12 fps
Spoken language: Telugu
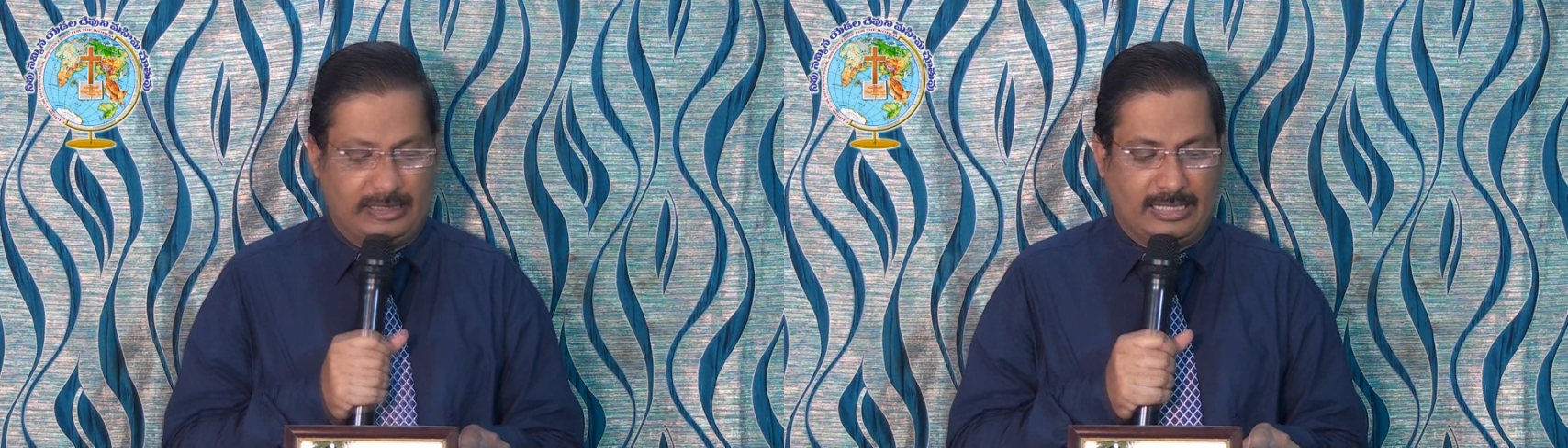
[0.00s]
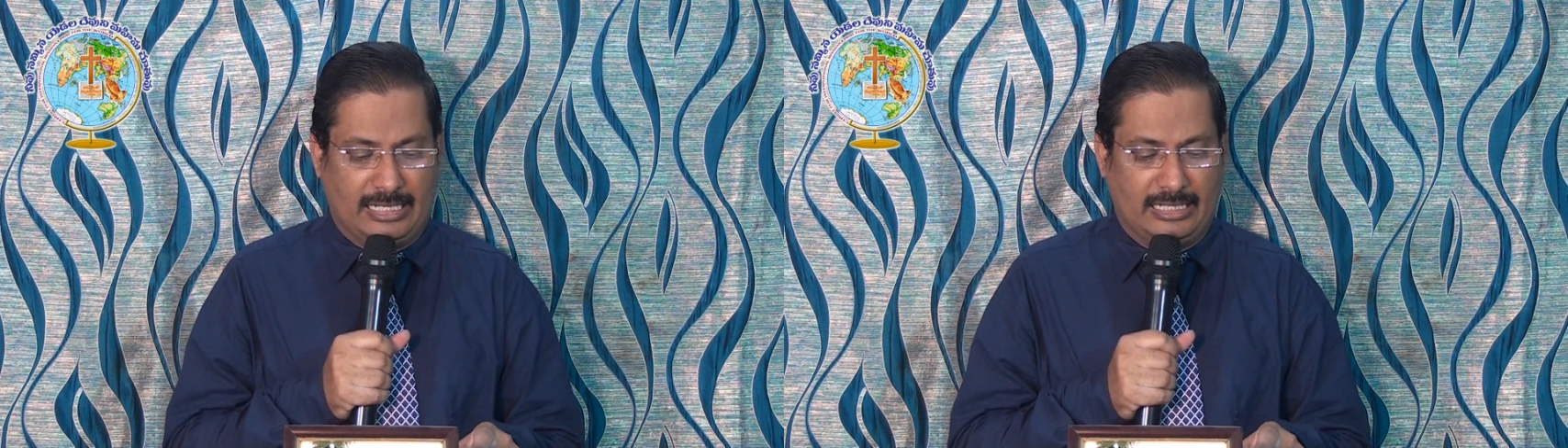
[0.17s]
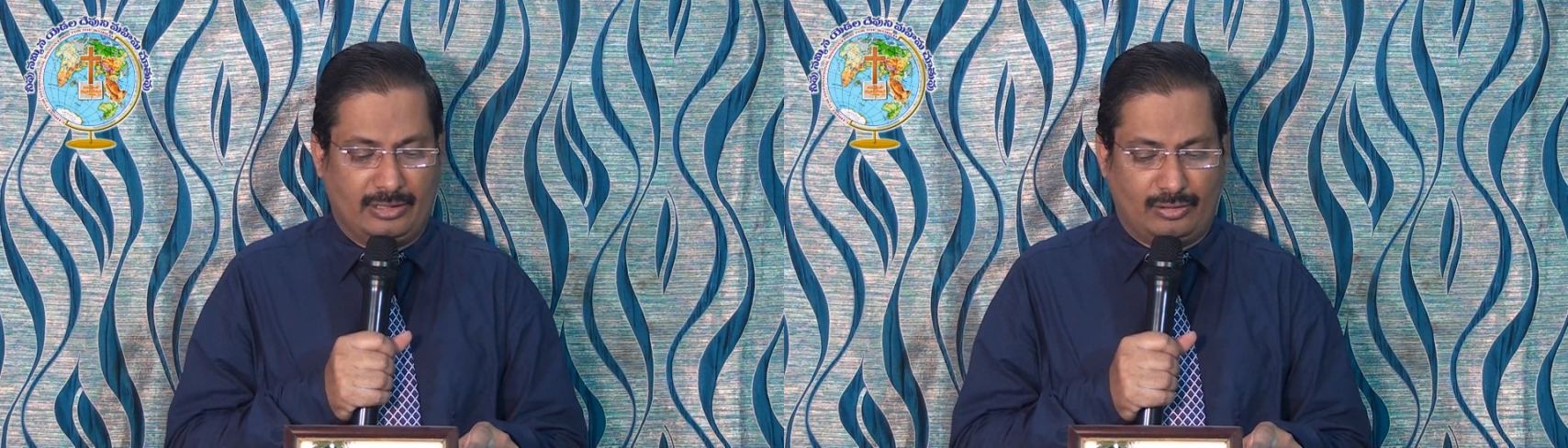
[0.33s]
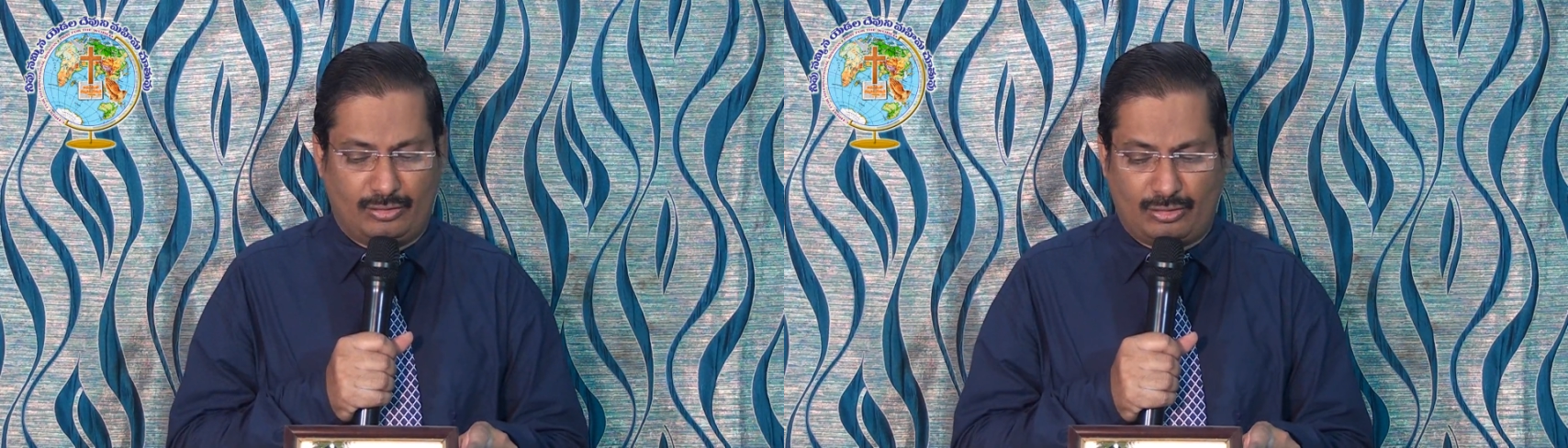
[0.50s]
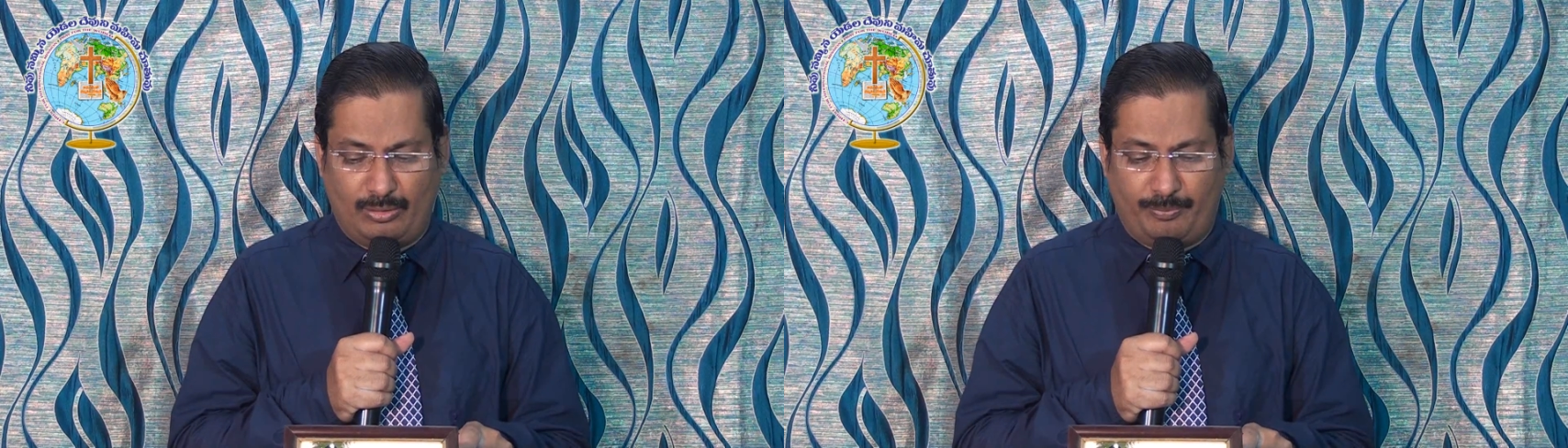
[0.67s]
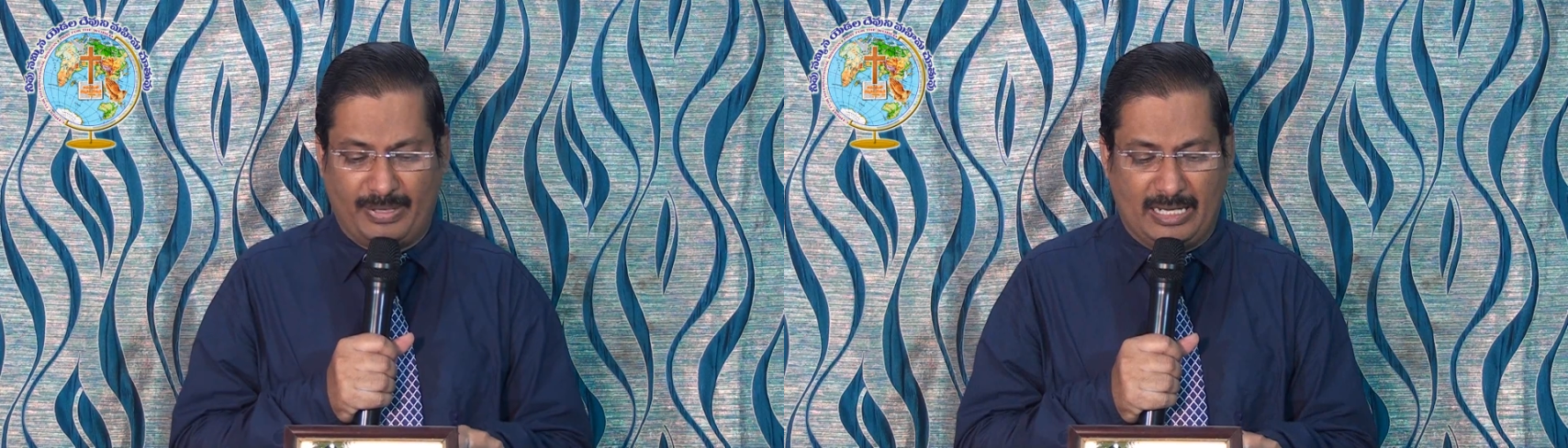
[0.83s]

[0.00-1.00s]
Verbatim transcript: ఈ నాలుకతో